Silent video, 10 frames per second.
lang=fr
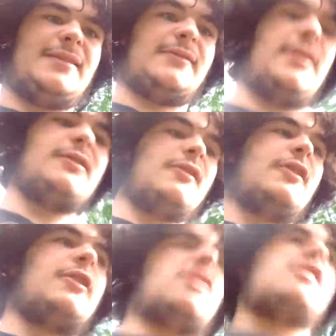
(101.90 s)
hein, voilà.
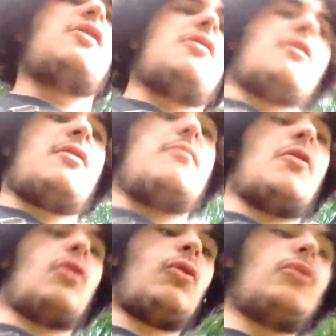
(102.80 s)
Et
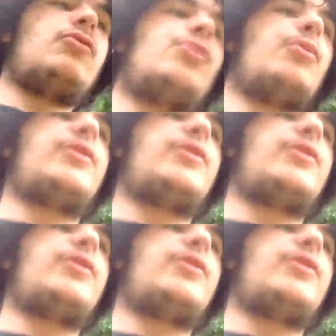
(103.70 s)
en gros, Culture